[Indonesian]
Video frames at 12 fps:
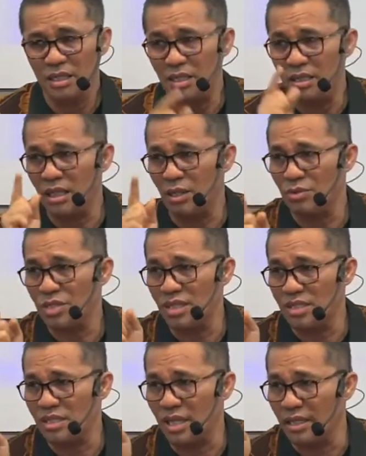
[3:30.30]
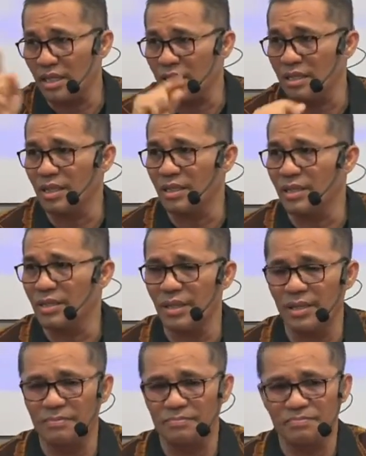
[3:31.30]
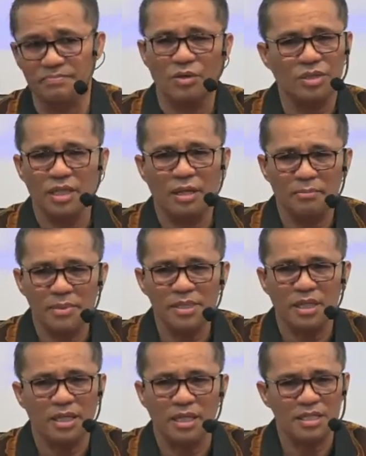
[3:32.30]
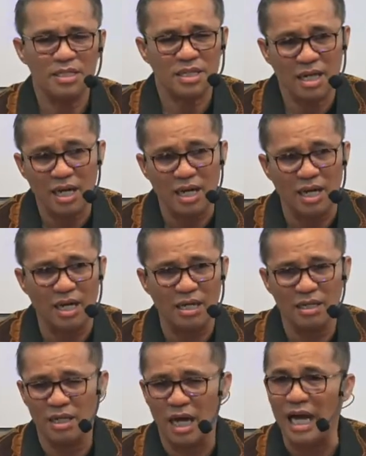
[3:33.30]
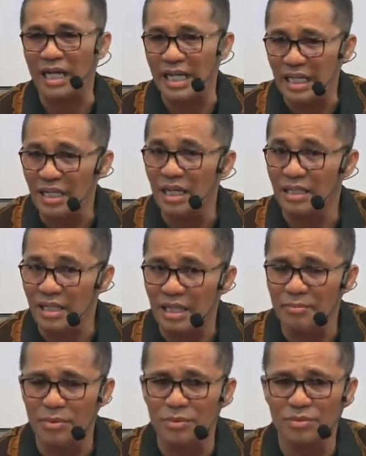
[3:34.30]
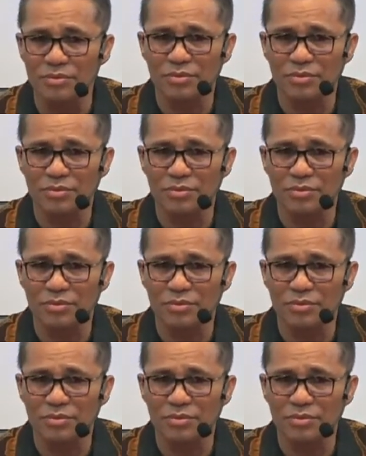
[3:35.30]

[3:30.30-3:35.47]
kita harus selesai dengan diri kita. Kau tidak bisa dengan segala agenda dirimu.